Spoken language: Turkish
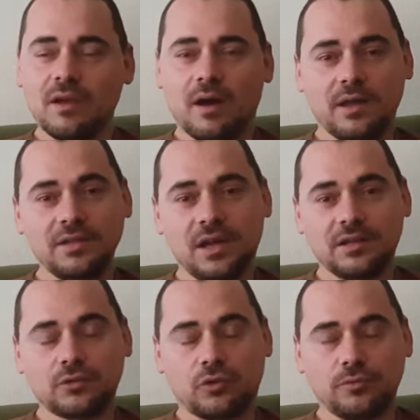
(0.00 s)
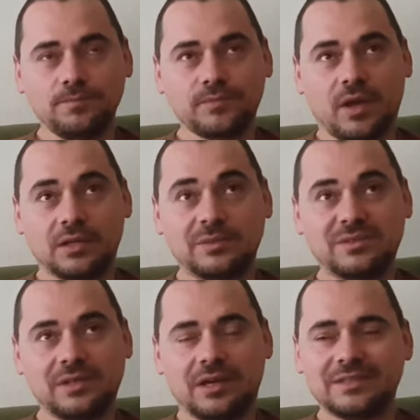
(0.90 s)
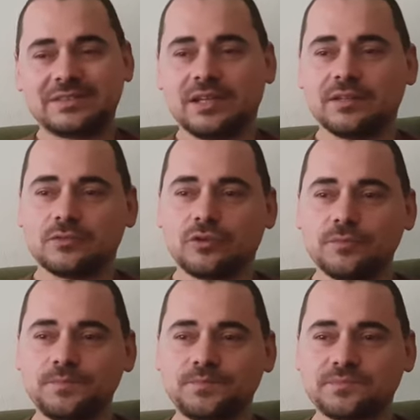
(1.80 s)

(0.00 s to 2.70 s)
Anıyı anlatıyorum. Adamın anısını anlatıyorum.